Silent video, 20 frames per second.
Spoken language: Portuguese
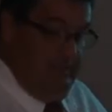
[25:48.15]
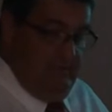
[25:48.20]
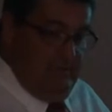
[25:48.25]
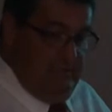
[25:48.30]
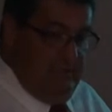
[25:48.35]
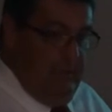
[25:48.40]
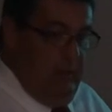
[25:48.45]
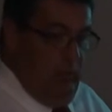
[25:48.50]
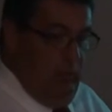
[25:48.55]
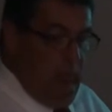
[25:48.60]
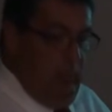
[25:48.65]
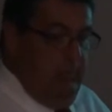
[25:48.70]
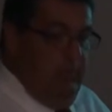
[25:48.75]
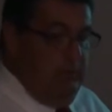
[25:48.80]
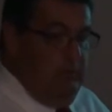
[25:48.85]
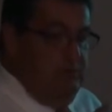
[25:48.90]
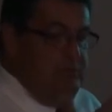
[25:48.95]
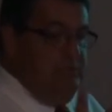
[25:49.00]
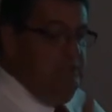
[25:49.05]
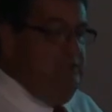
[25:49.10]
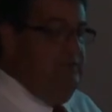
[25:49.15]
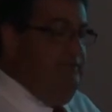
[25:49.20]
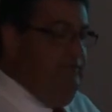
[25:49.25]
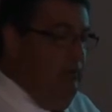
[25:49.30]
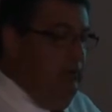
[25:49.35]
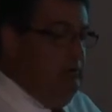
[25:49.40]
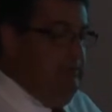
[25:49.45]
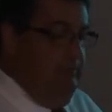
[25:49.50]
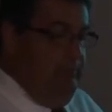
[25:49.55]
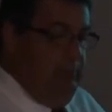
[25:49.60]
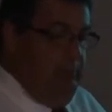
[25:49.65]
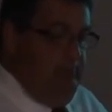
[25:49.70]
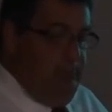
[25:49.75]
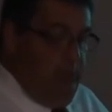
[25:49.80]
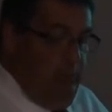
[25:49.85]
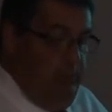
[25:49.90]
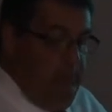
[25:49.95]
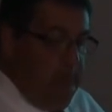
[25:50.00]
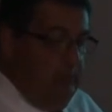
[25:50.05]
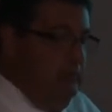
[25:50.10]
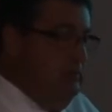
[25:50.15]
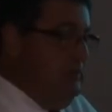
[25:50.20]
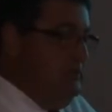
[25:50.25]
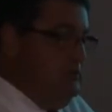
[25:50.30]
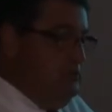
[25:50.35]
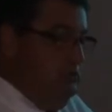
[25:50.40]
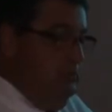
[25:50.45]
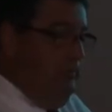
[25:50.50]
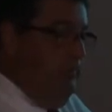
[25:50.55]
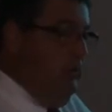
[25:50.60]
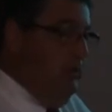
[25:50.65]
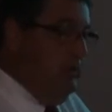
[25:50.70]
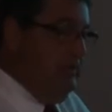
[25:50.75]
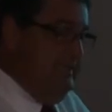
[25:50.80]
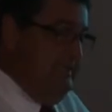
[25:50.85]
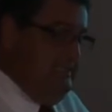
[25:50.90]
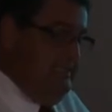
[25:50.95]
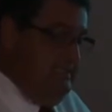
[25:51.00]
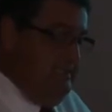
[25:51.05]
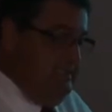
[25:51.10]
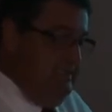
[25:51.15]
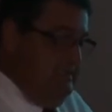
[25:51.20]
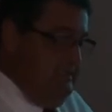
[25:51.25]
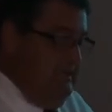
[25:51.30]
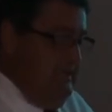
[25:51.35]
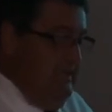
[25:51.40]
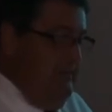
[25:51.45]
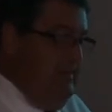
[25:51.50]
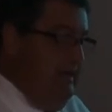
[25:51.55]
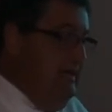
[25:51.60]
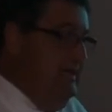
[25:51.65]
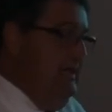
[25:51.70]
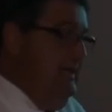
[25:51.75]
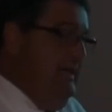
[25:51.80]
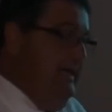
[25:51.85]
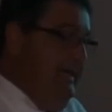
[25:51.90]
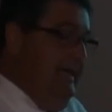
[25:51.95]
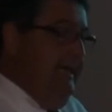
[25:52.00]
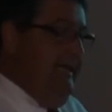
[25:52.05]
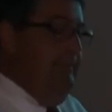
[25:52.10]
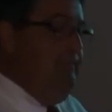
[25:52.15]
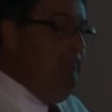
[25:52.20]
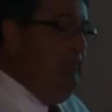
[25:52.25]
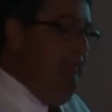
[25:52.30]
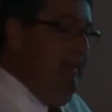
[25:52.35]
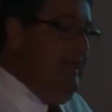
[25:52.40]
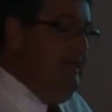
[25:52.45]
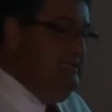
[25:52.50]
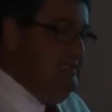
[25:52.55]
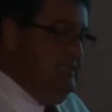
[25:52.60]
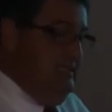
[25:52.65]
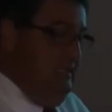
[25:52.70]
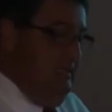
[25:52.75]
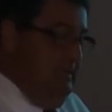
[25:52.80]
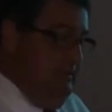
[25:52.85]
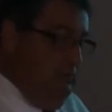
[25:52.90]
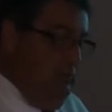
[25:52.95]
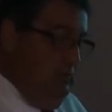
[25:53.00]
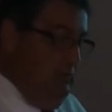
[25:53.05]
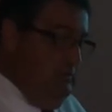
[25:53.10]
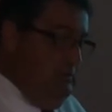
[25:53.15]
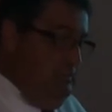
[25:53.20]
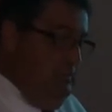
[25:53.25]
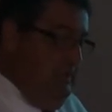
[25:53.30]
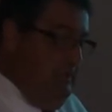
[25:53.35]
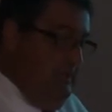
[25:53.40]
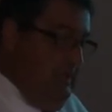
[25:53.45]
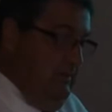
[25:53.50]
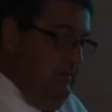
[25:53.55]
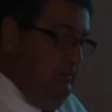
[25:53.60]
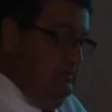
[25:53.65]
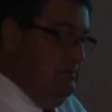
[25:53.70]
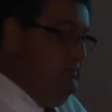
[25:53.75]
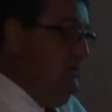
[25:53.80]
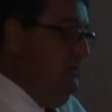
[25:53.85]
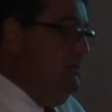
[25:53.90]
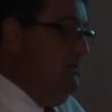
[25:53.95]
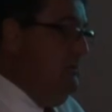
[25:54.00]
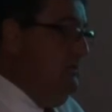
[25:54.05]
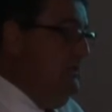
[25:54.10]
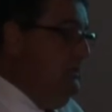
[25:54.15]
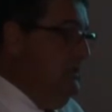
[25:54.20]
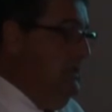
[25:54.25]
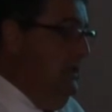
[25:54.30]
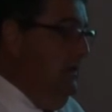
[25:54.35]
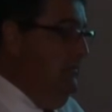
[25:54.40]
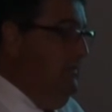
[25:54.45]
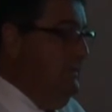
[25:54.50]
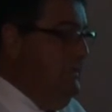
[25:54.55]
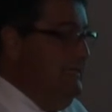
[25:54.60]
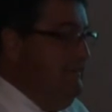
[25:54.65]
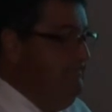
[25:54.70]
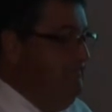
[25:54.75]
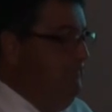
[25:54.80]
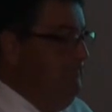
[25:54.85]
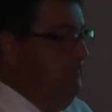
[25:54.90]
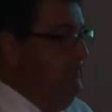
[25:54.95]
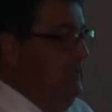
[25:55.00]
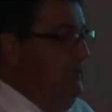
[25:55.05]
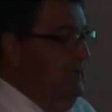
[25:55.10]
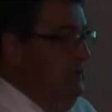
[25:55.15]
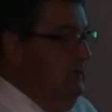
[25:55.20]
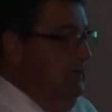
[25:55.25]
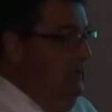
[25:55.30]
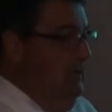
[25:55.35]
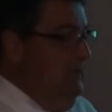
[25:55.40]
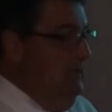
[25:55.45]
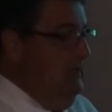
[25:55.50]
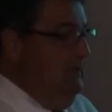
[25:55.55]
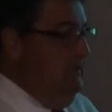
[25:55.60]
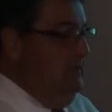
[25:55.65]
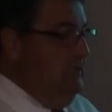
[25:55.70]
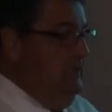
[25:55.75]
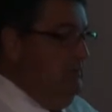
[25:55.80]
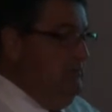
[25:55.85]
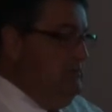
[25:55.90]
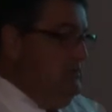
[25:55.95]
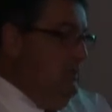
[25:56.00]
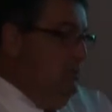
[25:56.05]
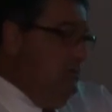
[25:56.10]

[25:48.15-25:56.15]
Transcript: dar alguma coisa de volta para o público que suporta esse sistema e que pensa que todo hospital é um centro de trauma, né? Em termos de